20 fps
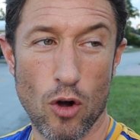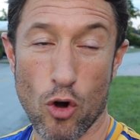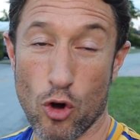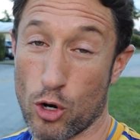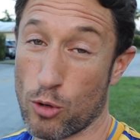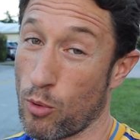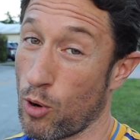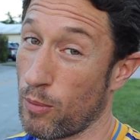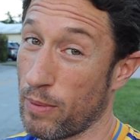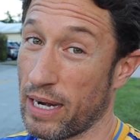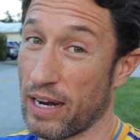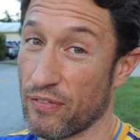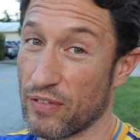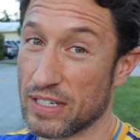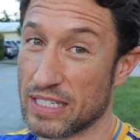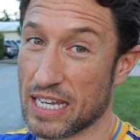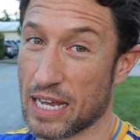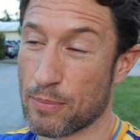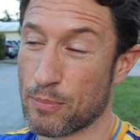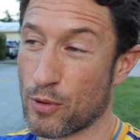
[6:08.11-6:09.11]
o no volver a
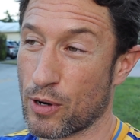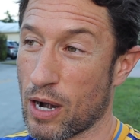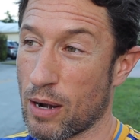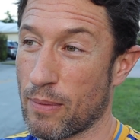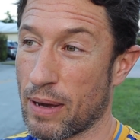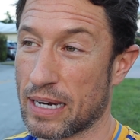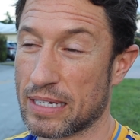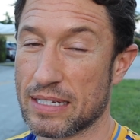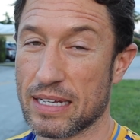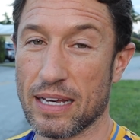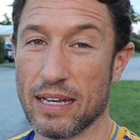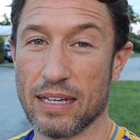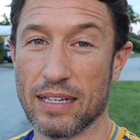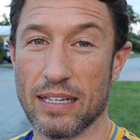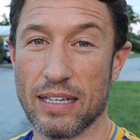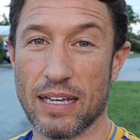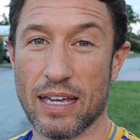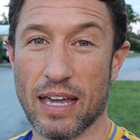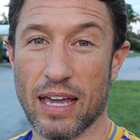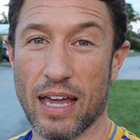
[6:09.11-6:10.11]
fichar por el Barça
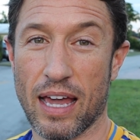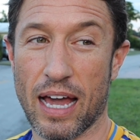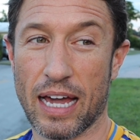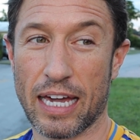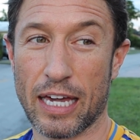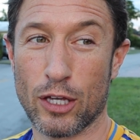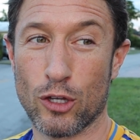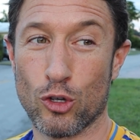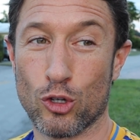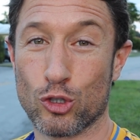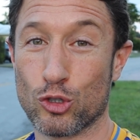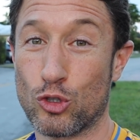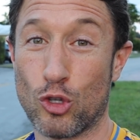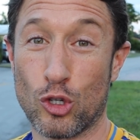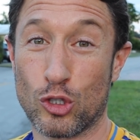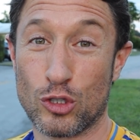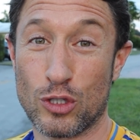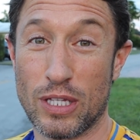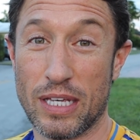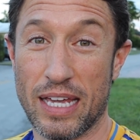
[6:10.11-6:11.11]
y que aquellos
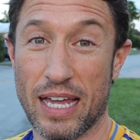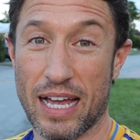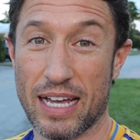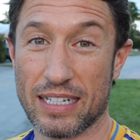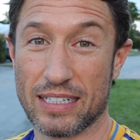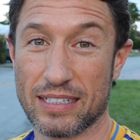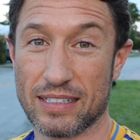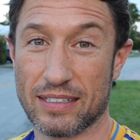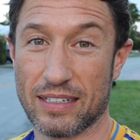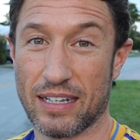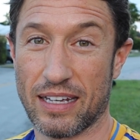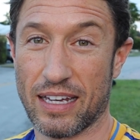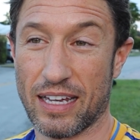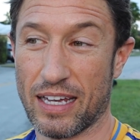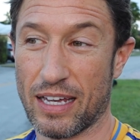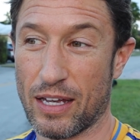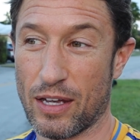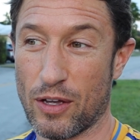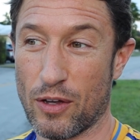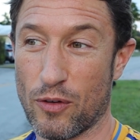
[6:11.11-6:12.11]
dos días
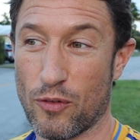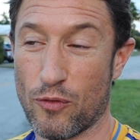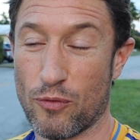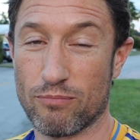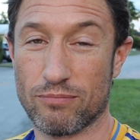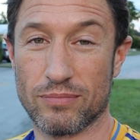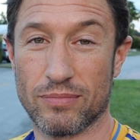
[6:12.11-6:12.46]
eh,